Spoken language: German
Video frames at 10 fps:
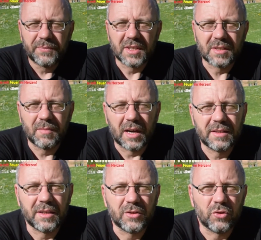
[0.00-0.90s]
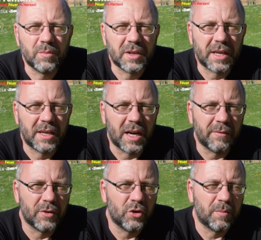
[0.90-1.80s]
Das macht die an der Übergänge
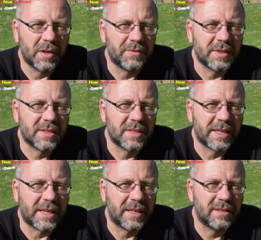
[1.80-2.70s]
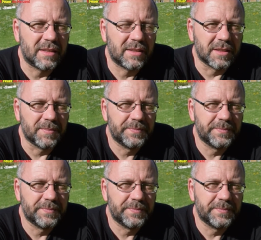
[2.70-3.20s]
einfach noch mal etwas regedichter.